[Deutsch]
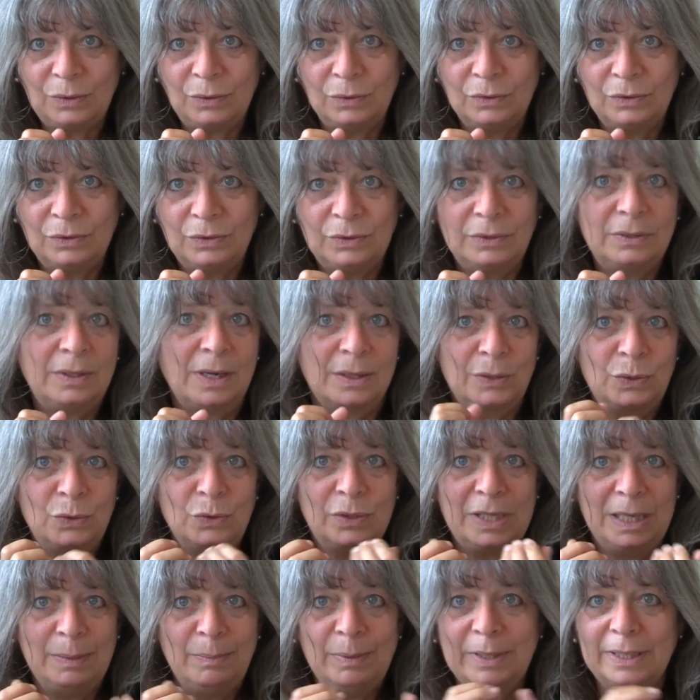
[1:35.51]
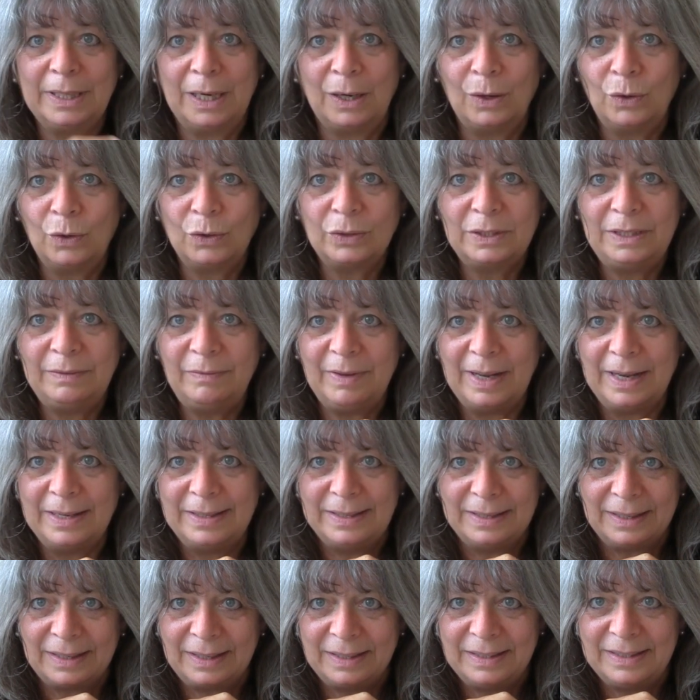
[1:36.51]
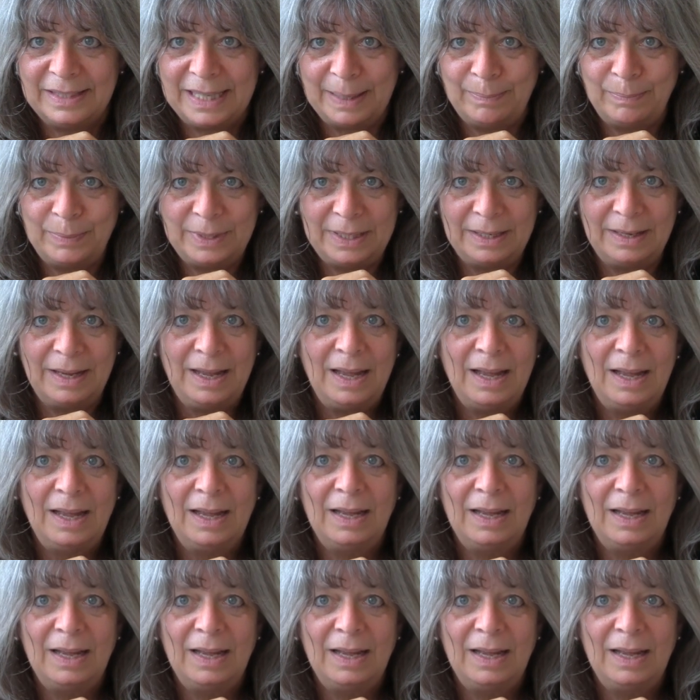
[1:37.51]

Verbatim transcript: Und dazu gebe ich auch diverse Rezepte,